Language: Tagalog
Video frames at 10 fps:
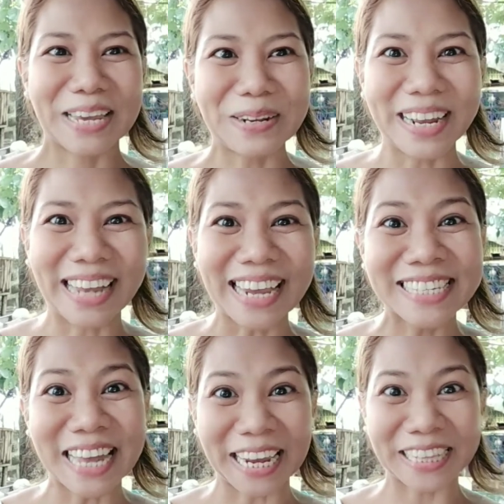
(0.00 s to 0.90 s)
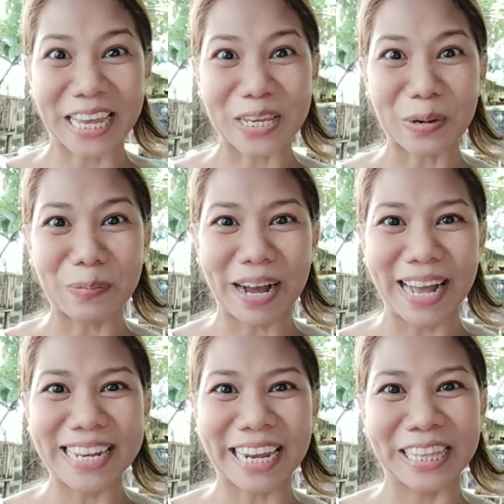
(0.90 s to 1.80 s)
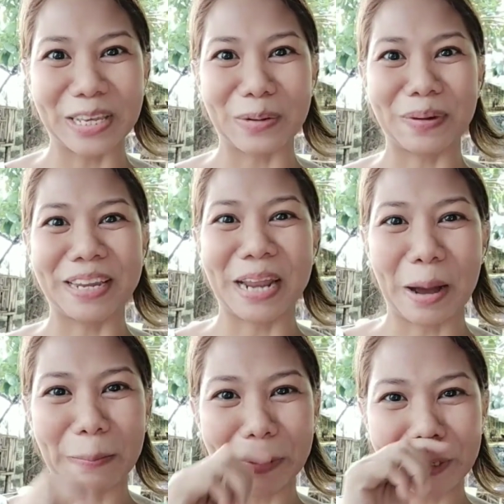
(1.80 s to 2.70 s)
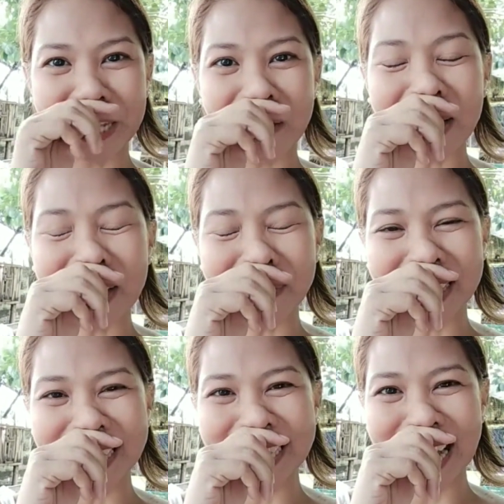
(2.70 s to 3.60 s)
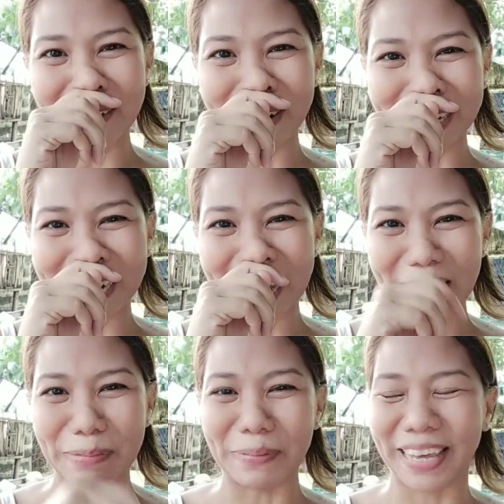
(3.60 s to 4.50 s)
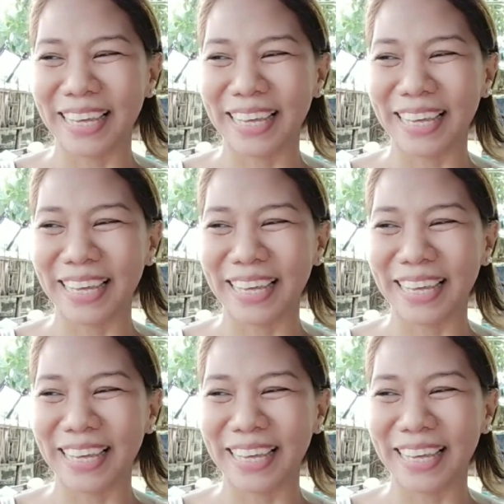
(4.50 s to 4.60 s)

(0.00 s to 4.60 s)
na guys, nakita niyo ba? Nakita niyo ba yung number? Tama kami ng tama, grabe.